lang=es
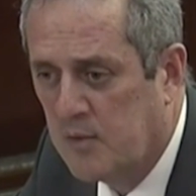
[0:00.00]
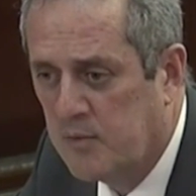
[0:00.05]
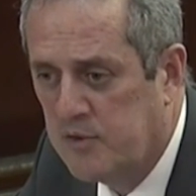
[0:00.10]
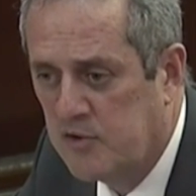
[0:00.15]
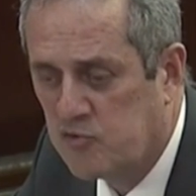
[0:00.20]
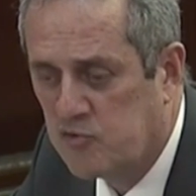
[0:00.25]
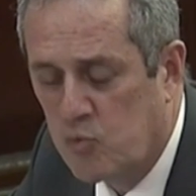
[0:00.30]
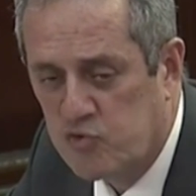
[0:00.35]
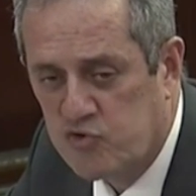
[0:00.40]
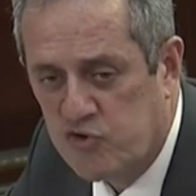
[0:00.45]

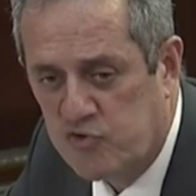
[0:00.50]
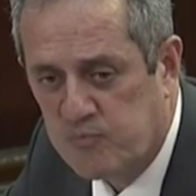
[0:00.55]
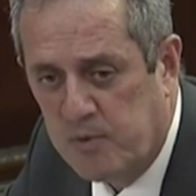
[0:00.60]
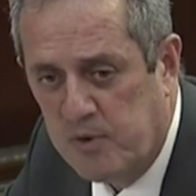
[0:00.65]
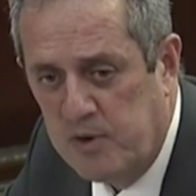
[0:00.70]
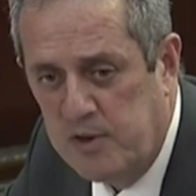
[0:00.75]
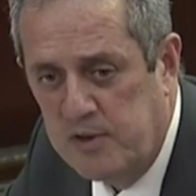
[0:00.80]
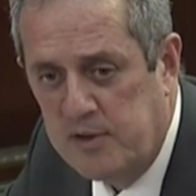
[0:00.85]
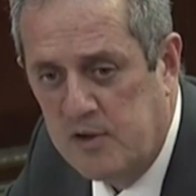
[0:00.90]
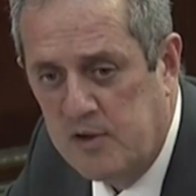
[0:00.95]
discursos
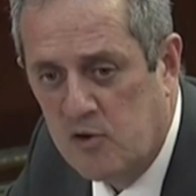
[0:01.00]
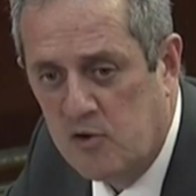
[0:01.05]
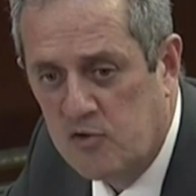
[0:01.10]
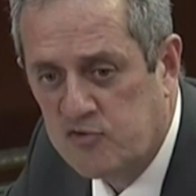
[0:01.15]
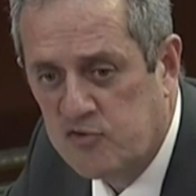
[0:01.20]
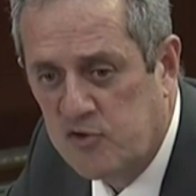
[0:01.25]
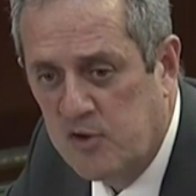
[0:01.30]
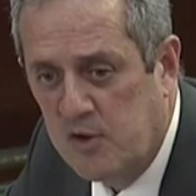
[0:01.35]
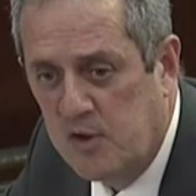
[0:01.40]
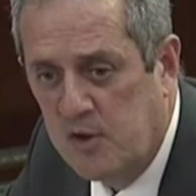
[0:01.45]

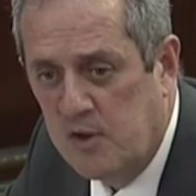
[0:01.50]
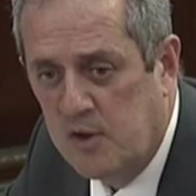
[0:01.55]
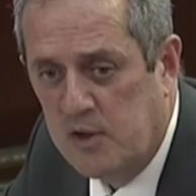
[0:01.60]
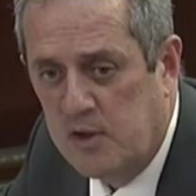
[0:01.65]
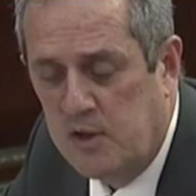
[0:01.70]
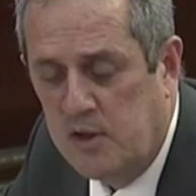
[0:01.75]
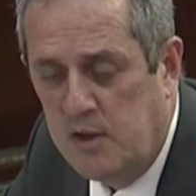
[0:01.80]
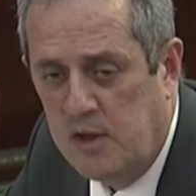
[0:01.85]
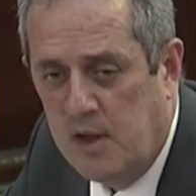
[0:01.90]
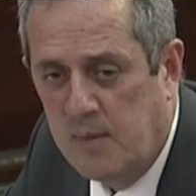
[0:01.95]
políticos
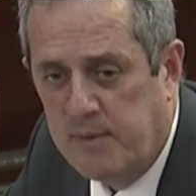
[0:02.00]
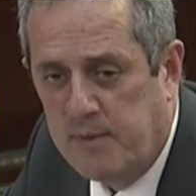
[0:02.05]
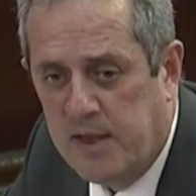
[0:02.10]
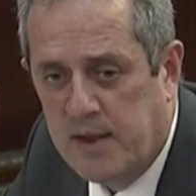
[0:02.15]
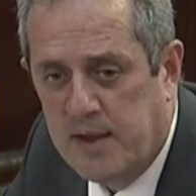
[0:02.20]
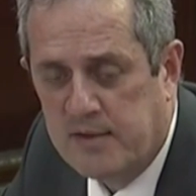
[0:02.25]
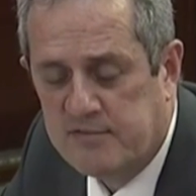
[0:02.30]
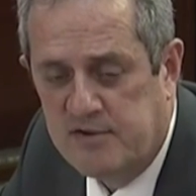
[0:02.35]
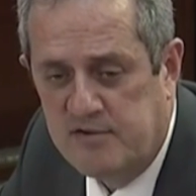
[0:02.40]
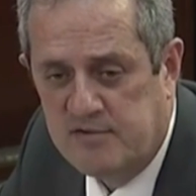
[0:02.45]
y
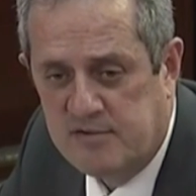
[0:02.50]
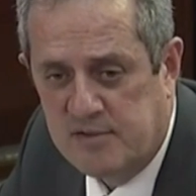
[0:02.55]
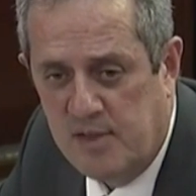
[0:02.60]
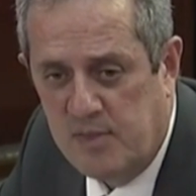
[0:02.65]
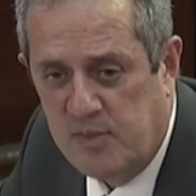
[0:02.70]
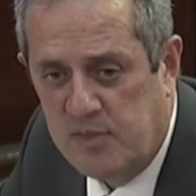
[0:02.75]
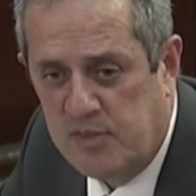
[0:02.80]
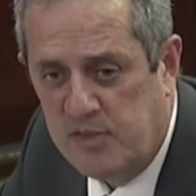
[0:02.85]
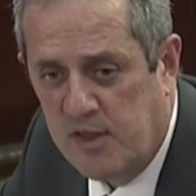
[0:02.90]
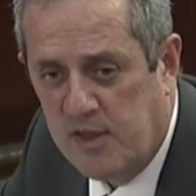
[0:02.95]
había
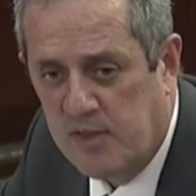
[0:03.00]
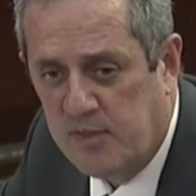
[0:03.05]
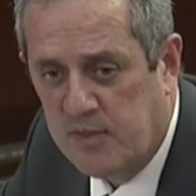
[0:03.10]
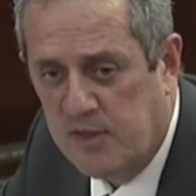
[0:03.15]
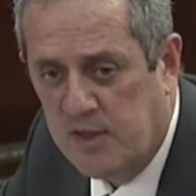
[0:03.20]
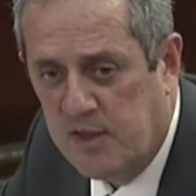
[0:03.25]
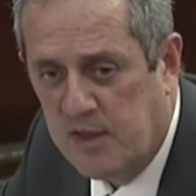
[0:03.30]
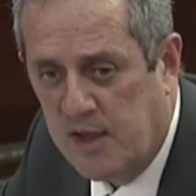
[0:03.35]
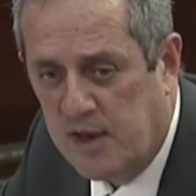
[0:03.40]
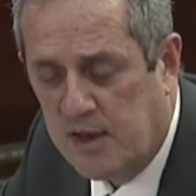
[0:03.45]
asistencia
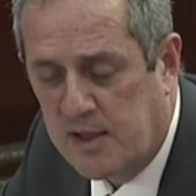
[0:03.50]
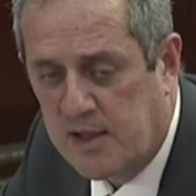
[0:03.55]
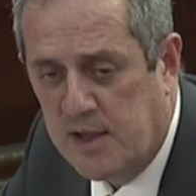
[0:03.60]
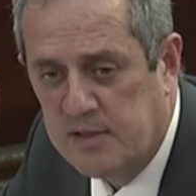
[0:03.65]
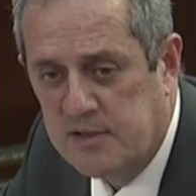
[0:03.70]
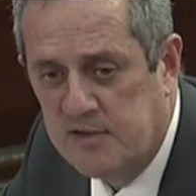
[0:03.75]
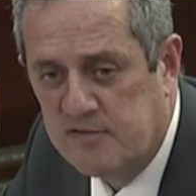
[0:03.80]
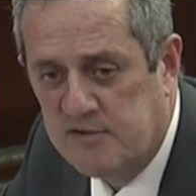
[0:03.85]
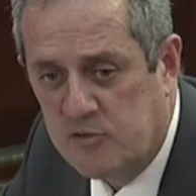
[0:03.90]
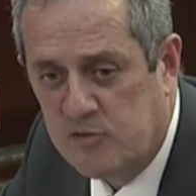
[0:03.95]
de
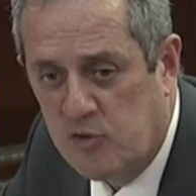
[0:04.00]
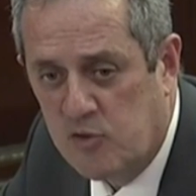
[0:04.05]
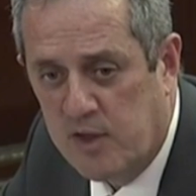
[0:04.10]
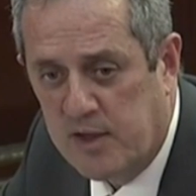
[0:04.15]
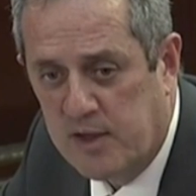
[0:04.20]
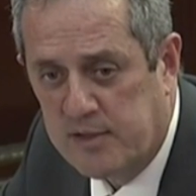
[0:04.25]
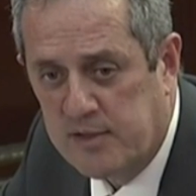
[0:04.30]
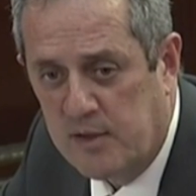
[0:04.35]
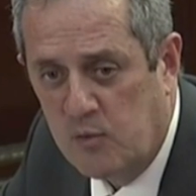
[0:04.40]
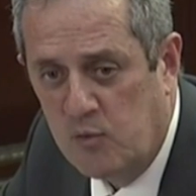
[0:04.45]
alcaldes de
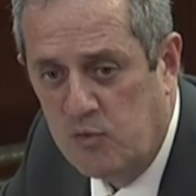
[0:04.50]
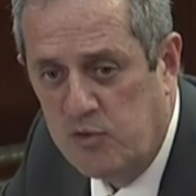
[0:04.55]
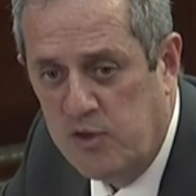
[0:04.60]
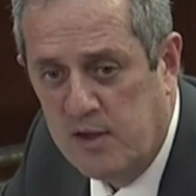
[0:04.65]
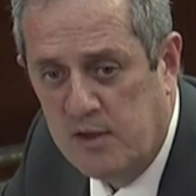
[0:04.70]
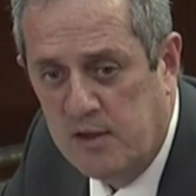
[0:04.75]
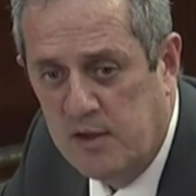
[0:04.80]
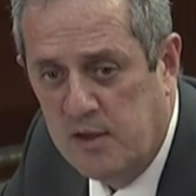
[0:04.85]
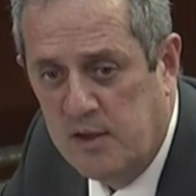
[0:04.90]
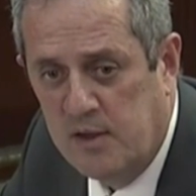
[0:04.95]
toda
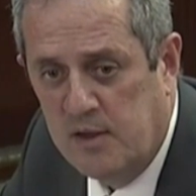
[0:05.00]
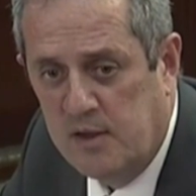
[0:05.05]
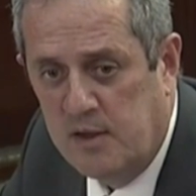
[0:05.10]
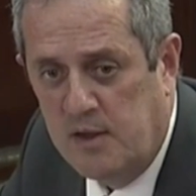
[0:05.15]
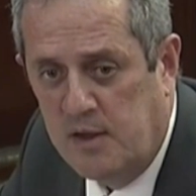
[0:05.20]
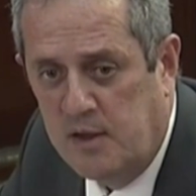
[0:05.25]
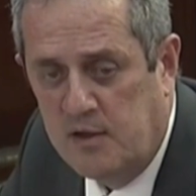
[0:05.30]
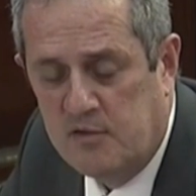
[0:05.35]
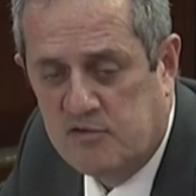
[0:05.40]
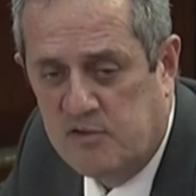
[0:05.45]
Cataluña
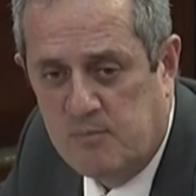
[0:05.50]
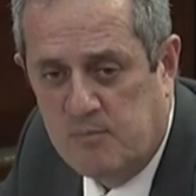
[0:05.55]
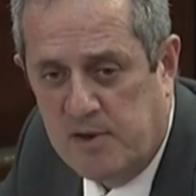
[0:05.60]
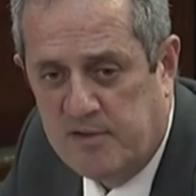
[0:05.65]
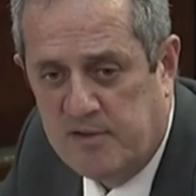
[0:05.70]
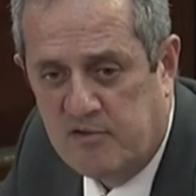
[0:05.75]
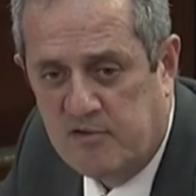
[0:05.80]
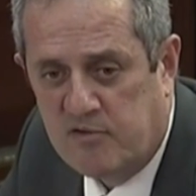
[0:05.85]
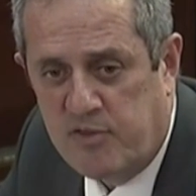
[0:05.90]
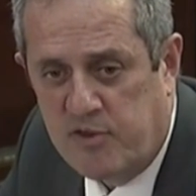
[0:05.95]
y
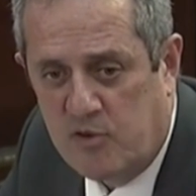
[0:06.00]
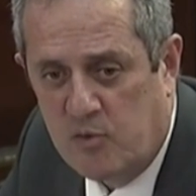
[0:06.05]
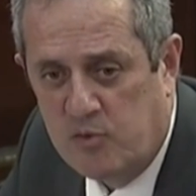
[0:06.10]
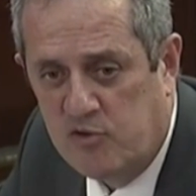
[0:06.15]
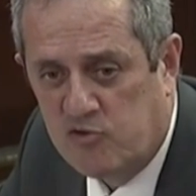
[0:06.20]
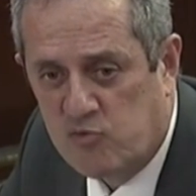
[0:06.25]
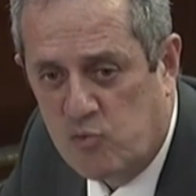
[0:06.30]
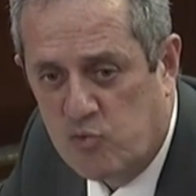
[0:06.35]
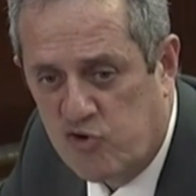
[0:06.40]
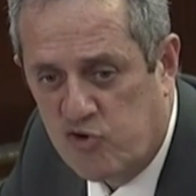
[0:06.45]
simplemente se
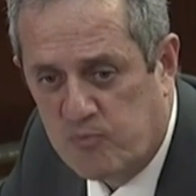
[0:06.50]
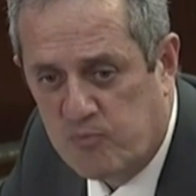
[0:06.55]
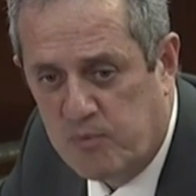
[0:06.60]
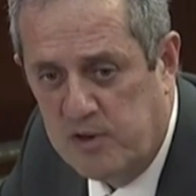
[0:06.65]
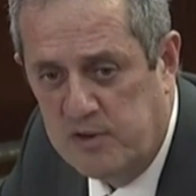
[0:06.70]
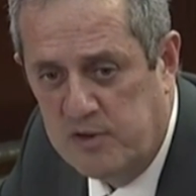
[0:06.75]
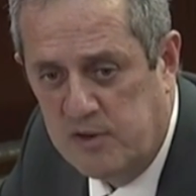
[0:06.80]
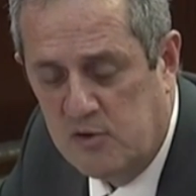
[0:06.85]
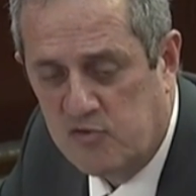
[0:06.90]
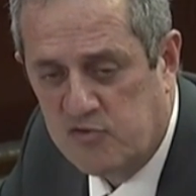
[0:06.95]
hicieron discursos
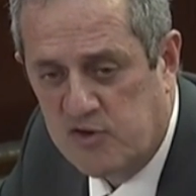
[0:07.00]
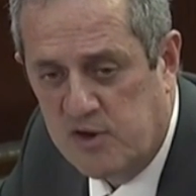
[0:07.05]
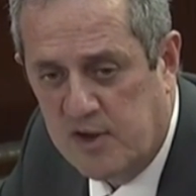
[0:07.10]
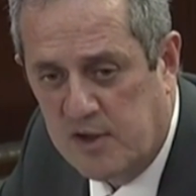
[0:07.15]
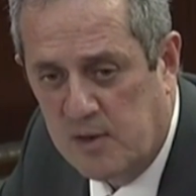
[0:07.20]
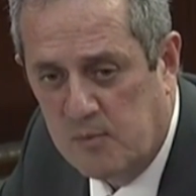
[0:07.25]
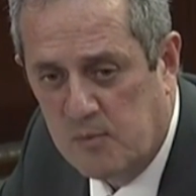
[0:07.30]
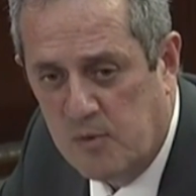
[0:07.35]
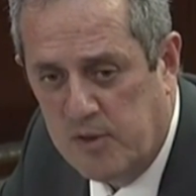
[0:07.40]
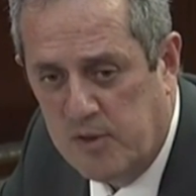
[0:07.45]
políticos en
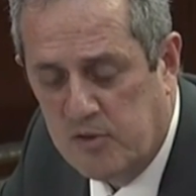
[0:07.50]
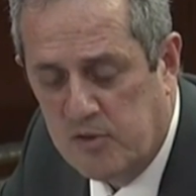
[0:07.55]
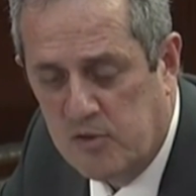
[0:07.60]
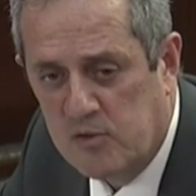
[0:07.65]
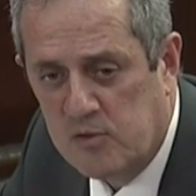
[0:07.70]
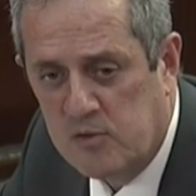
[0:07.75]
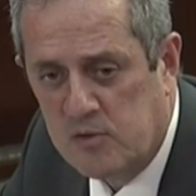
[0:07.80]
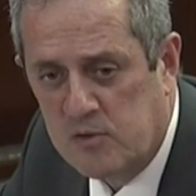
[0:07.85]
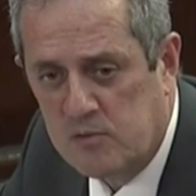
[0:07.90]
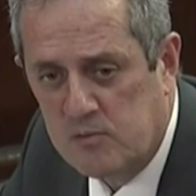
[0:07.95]
aquel momento.